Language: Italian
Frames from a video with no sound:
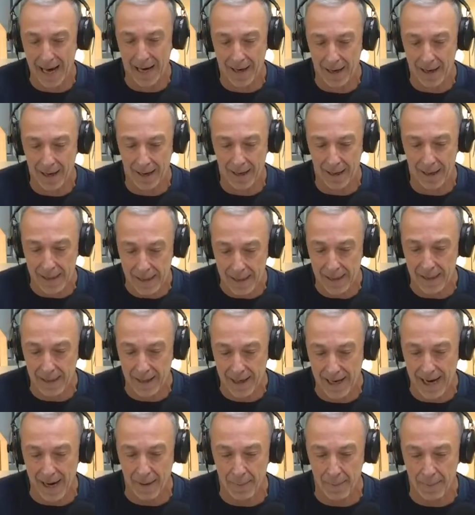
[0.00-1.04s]

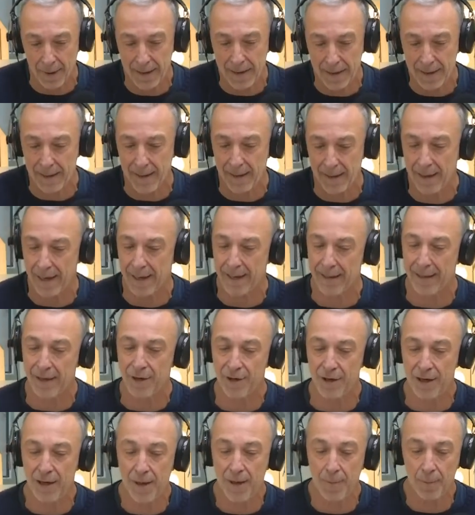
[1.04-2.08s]

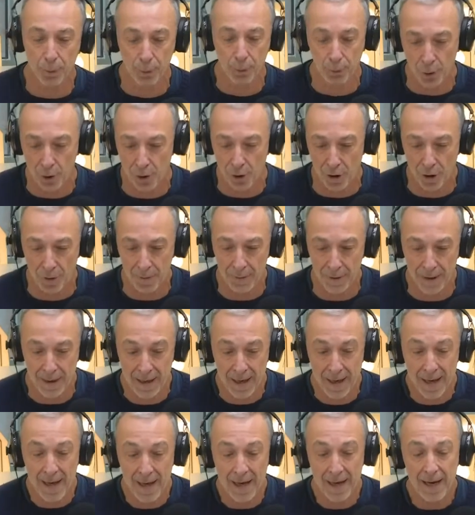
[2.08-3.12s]
h-i-k-i-n-g.com.
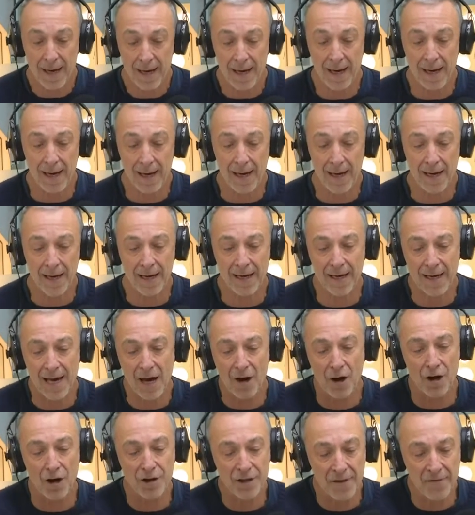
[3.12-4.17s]
Esatto, e che
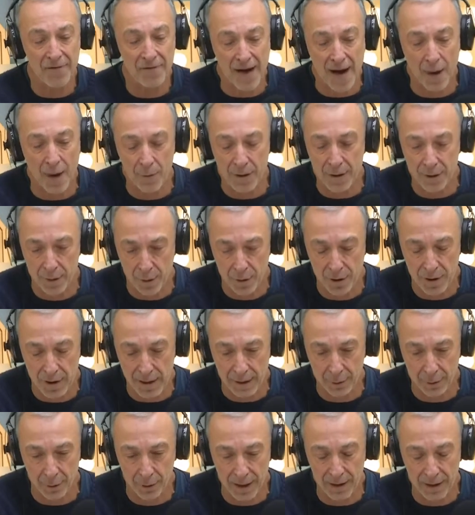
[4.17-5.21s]
esatto. cosa fa questo
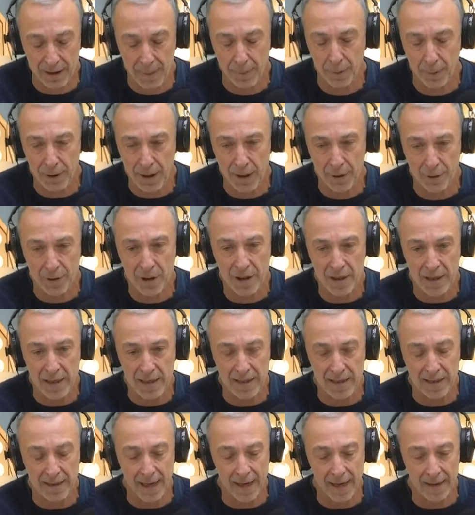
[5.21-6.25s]
sito? Che tipo di
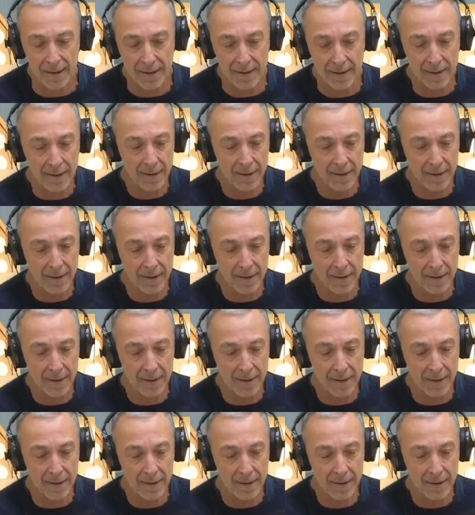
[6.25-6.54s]
consigli dà?